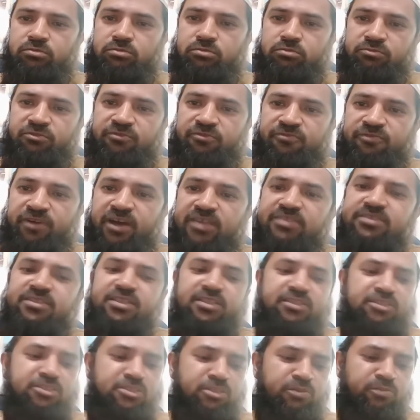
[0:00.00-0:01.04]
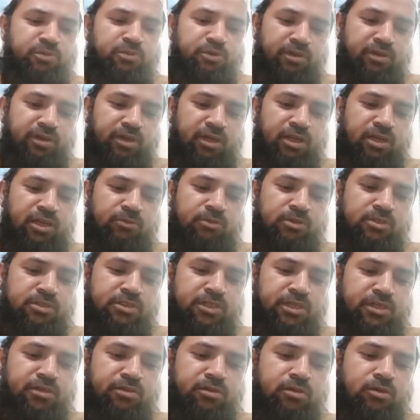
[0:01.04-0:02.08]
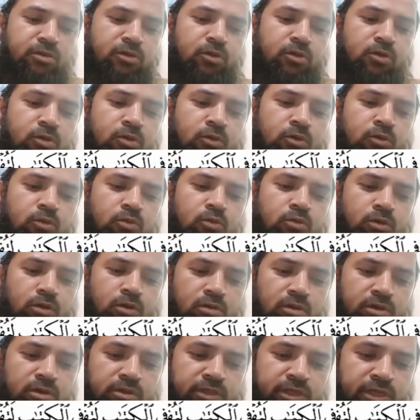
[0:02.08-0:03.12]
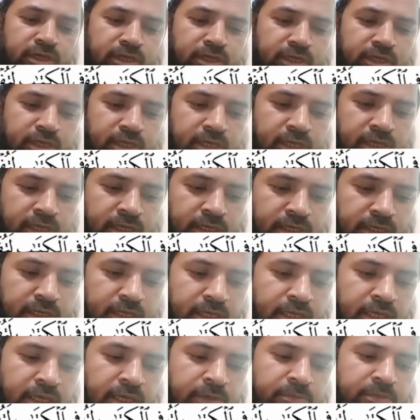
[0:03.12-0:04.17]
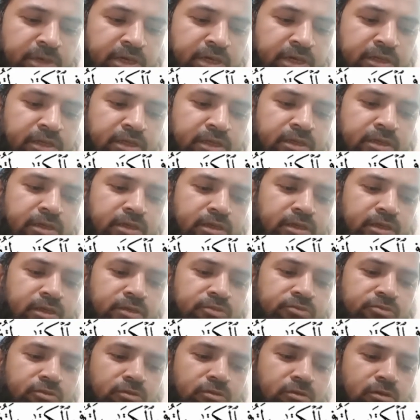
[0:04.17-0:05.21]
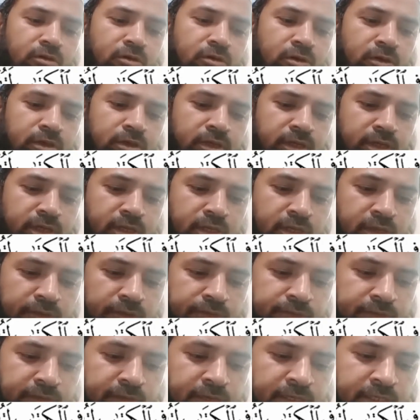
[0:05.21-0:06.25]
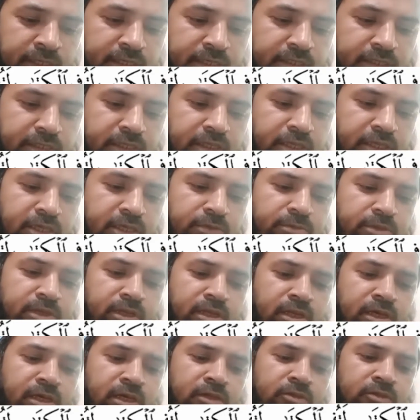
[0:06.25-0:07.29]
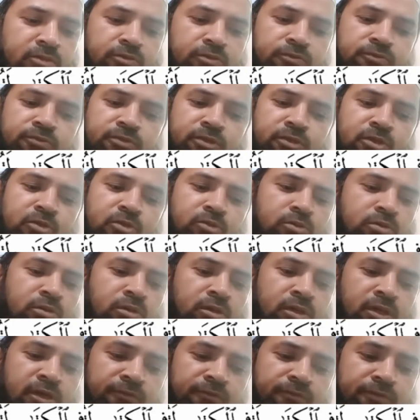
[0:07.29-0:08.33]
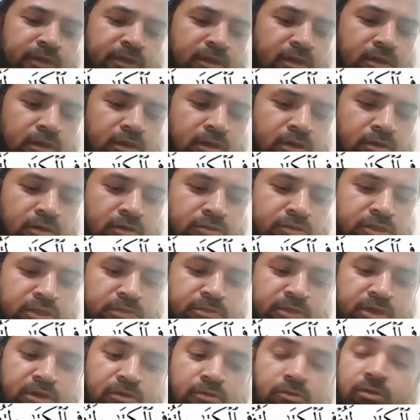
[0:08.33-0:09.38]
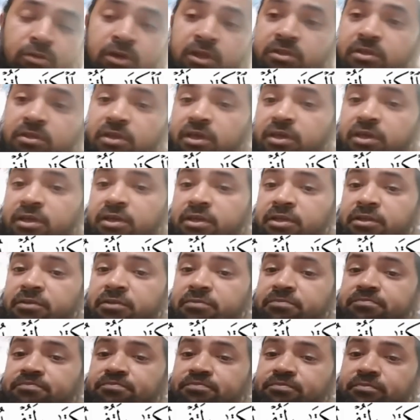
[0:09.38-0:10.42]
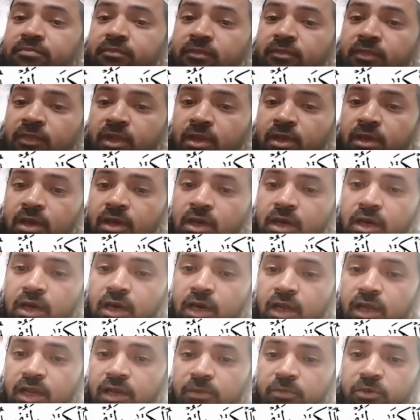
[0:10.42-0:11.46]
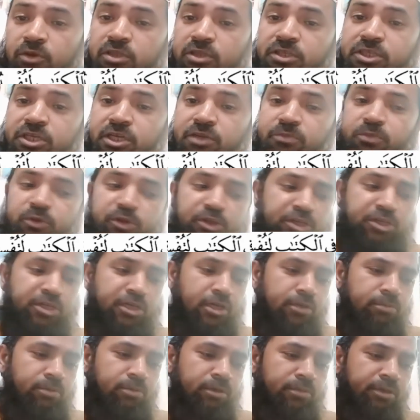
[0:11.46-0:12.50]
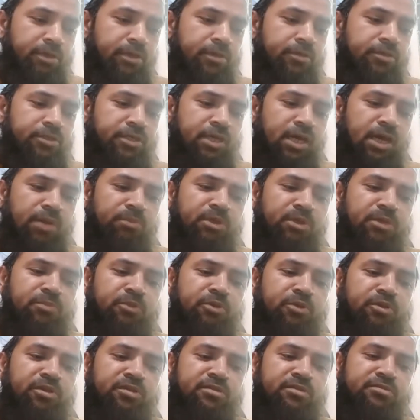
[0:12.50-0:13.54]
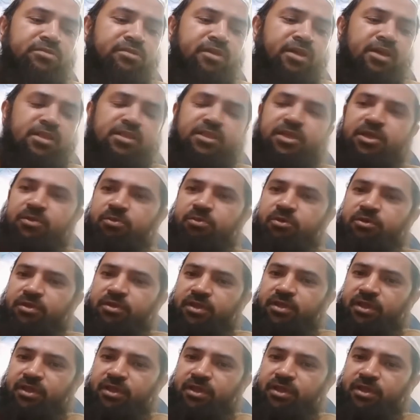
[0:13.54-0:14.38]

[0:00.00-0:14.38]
ফাসাদ সম্পর্কে আল্লাহ বলছেন وقدينا إلى بني إسرائيل في الكتاب لا تفسدن في الأرض مرتين আল্লাহ বলছেন পরিষ্কারভাবে যে আমি বলি ইসরায়েলদের প্রতি